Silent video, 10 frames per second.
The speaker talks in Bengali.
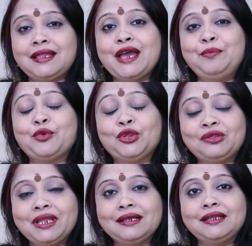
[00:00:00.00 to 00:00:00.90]
তাই
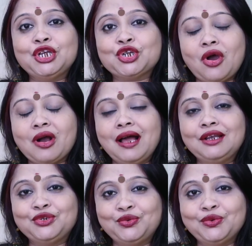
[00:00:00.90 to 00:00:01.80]
প্রত্যেক দিন সকাল
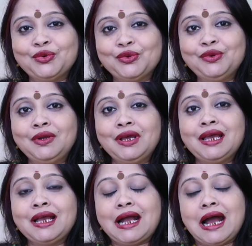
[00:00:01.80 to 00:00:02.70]
শুরু করুন
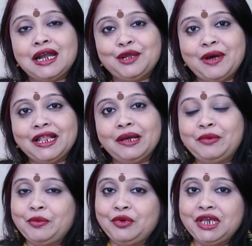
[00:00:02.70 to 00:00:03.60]
কাঠবাদাম
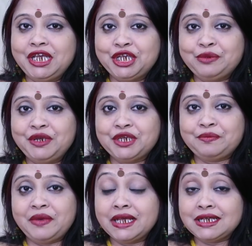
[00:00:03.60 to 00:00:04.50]
এবং কিশমিশ
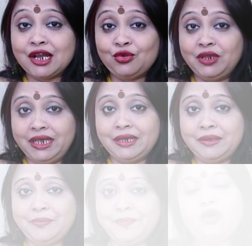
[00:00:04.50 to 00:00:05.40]
ভেজানো দিয়ে
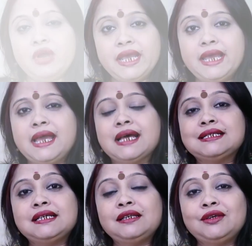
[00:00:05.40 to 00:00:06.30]
অনেকেই
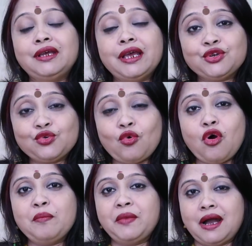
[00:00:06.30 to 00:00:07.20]
আছেন একটু
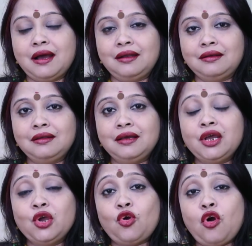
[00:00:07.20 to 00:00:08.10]
কম খান
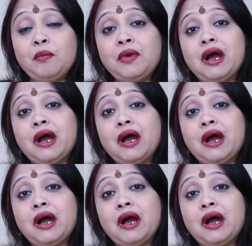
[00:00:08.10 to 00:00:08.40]
কম